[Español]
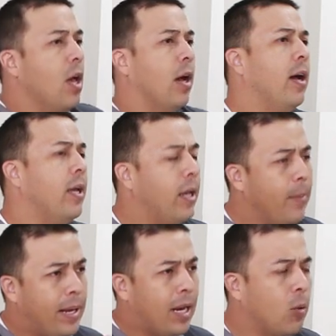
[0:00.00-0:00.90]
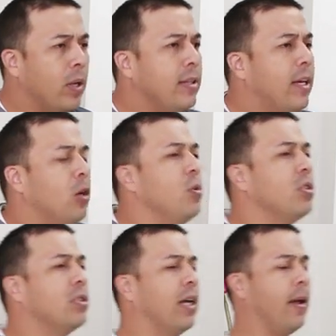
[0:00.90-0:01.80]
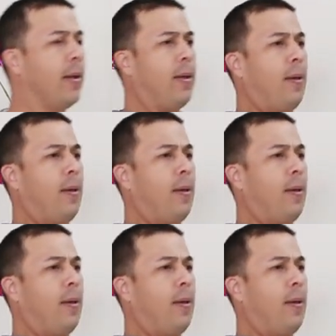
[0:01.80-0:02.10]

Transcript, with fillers: Ay, a ver, la cuenta, ¿cómo está?